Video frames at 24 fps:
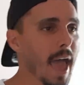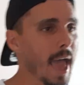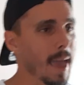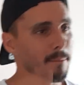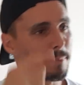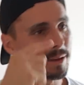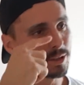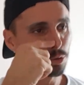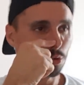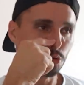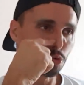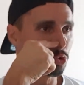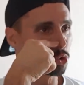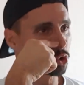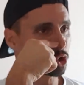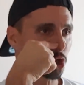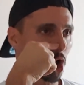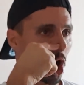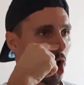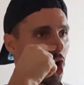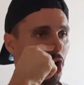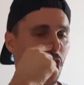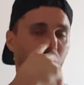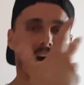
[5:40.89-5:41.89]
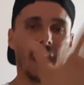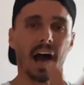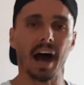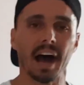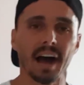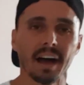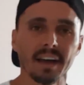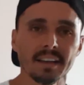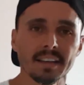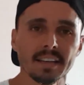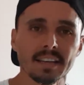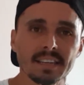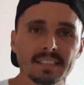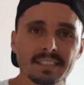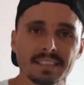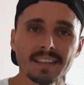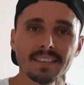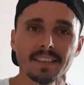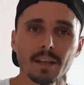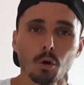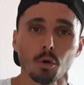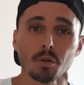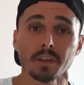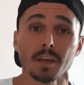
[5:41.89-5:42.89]
elle eh, met nous du son là Ça
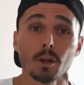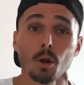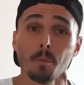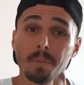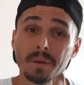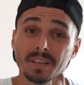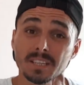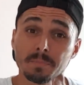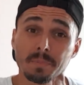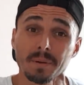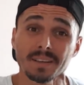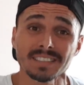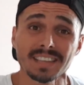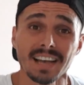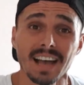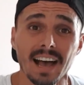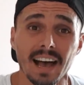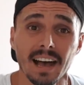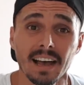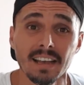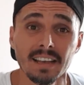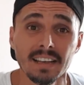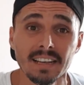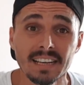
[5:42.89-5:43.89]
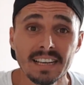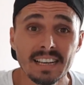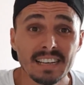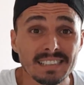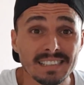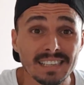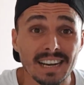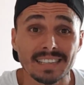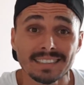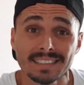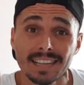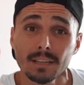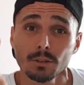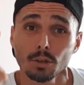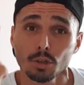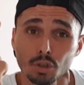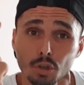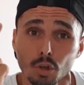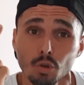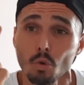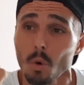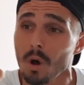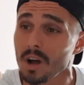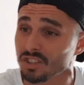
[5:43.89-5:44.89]
ne déconne, le pire c'est pas ça c'est la taille de
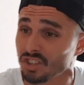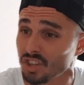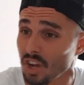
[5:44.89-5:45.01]
son doigt.